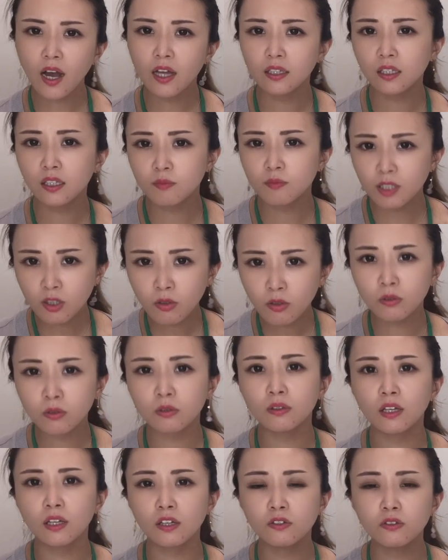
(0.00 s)
えてみようっ
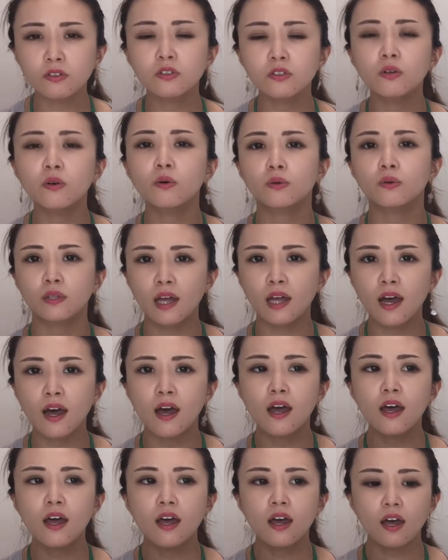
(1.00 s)
ていうような
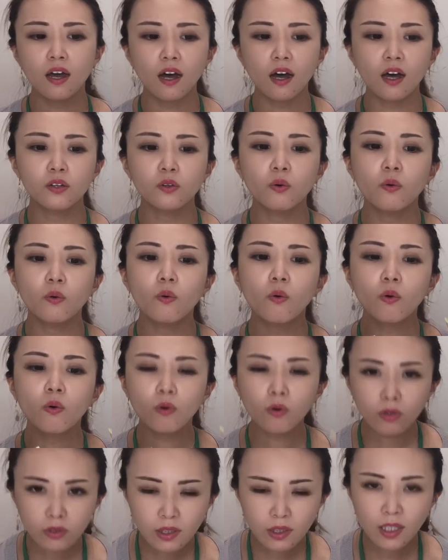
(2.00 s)
あの
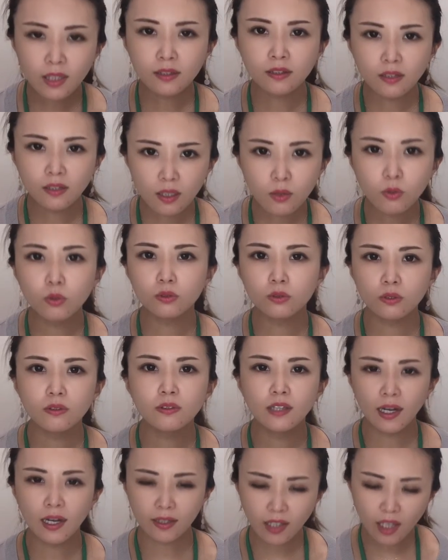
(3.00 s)
怠ったこと
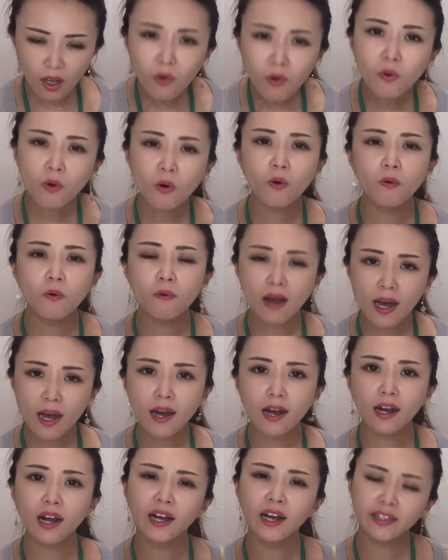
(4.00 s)
だけを
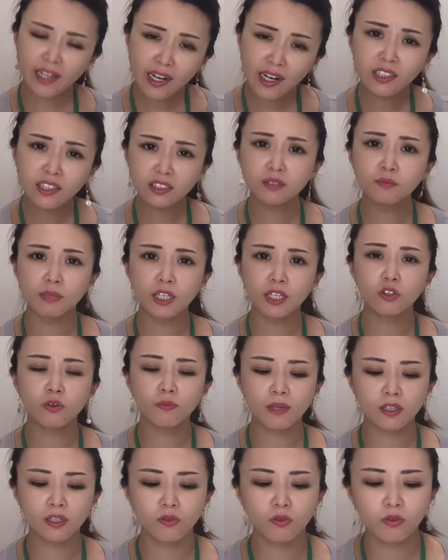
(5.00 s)
は必ず認
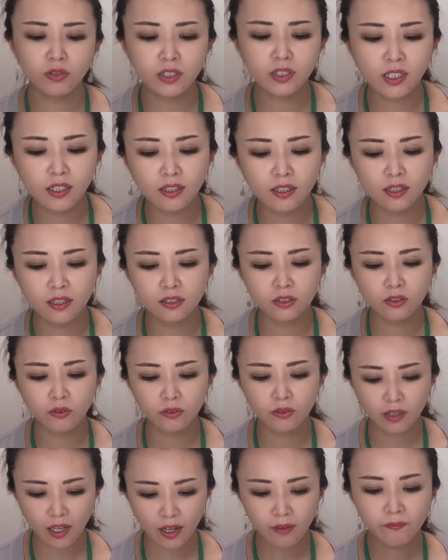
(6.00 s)
めてほしいんですよ
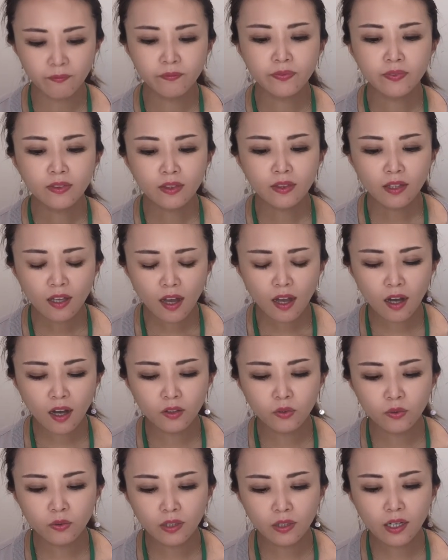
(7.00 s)
ね。あ
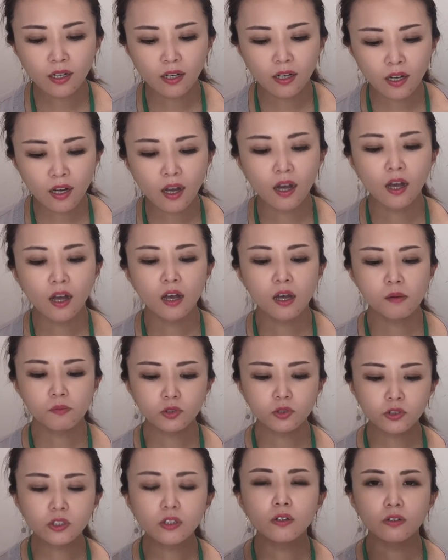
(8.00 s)
のだから
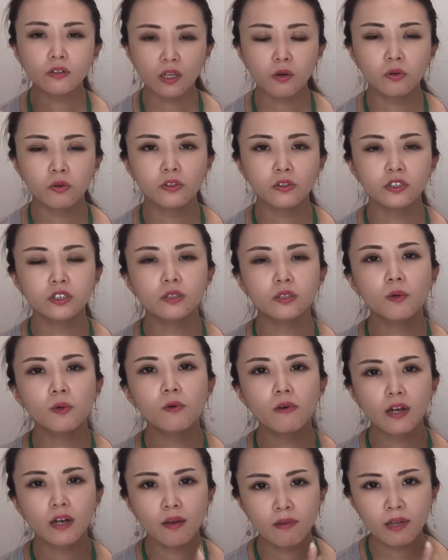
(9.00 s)
もちろんねこの質問
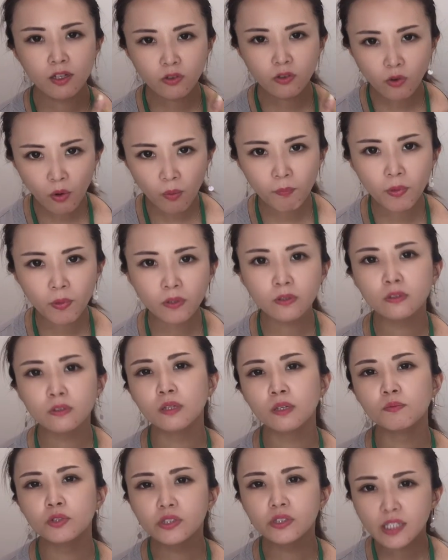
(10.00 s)
はレベル5っぽくっ
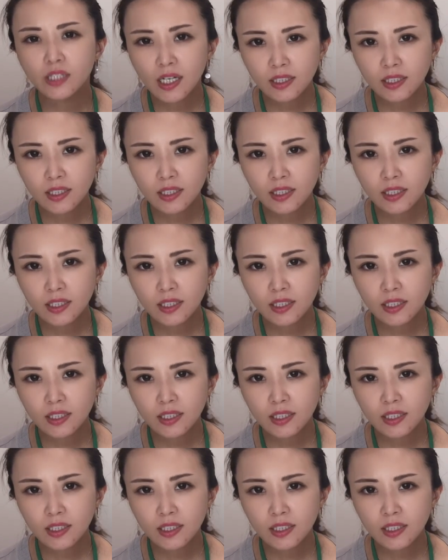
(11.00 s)
て難しい